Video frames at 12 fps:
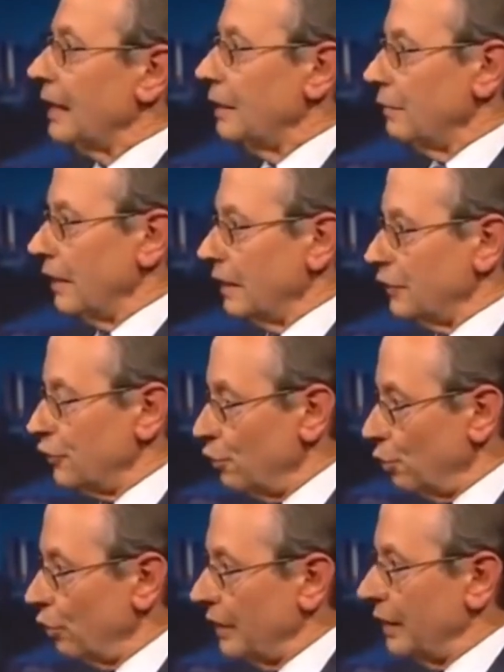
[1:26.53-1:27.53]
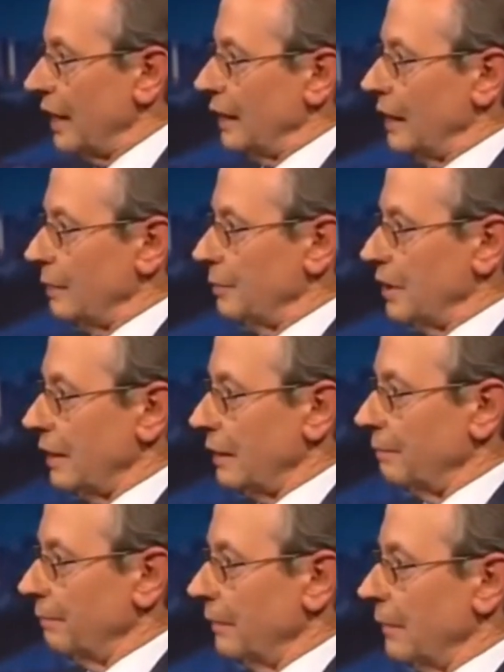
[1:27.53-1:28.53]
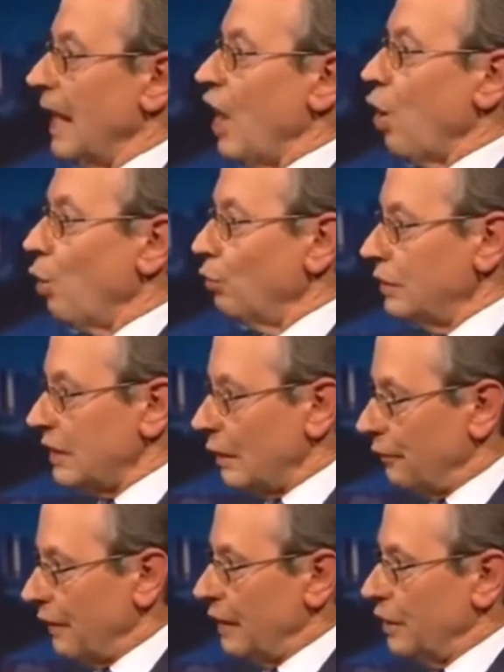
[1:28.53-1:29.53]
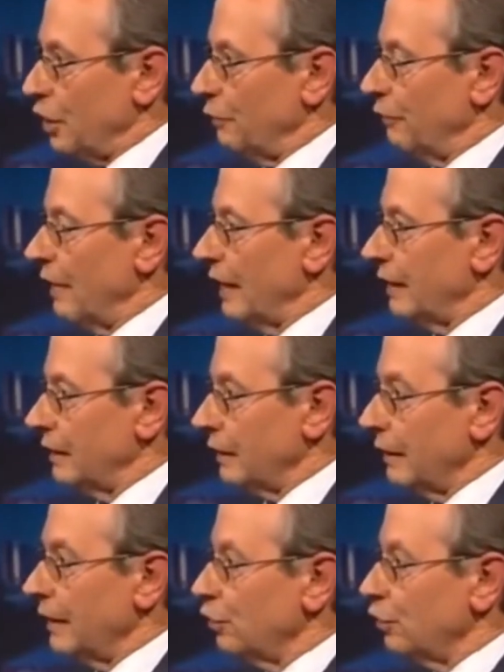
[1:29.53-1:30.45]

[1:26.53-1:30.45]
die wir in Syrien erlebt haben, unter falscher Flagge